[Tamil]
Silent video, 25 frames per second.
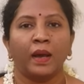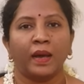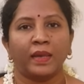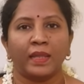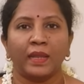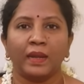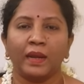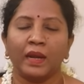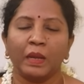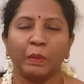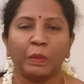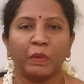
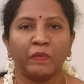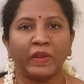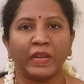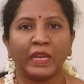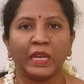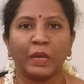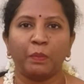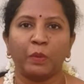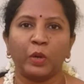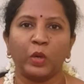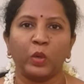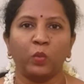அதெல்லாம் நம்ம
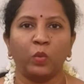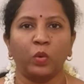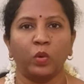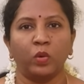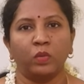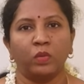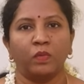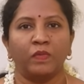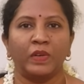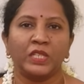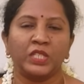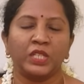வீட்டில்
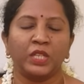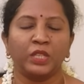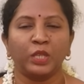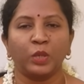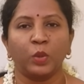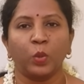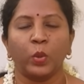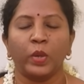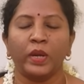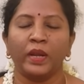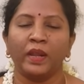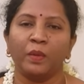பண்ணுவோம்
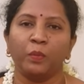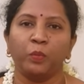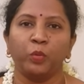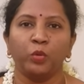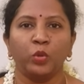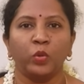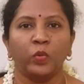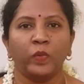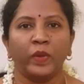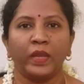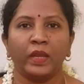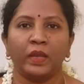வருஷத்துக்கு ஒரு இடம்
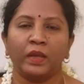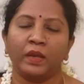புது